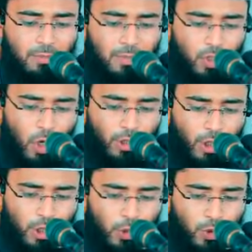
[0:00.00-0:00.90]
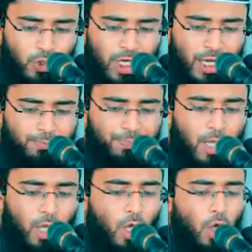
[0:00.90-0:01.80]
যে বিষয়টি সেটি হচ্ছে
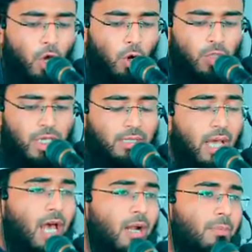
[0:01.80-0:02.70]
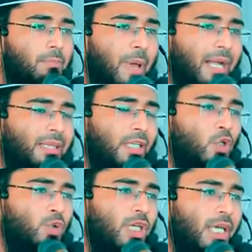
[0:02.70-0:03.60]
রোজাদার ব্যক্তি
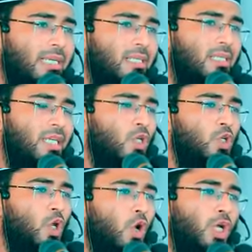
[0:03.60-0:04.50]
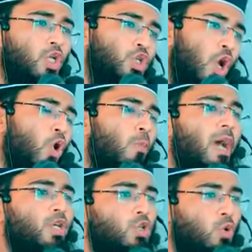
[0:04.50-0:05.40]
যদি স্ত্রীর সঙ্গে
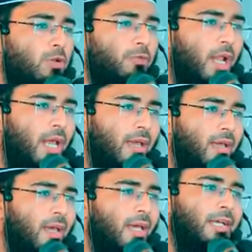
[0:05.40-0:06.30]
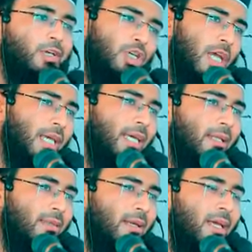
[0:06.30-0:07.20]
সহবাস করে ফেলে সেই
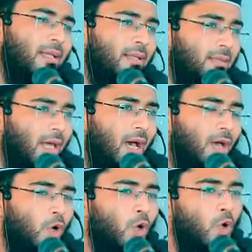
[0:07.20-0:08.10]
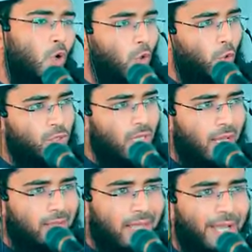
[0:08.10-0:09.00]
ক্ষেত্রে তার রোজা
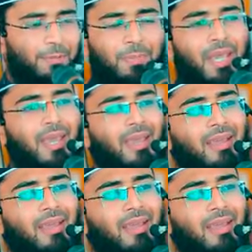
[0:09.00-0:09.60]
থাকবে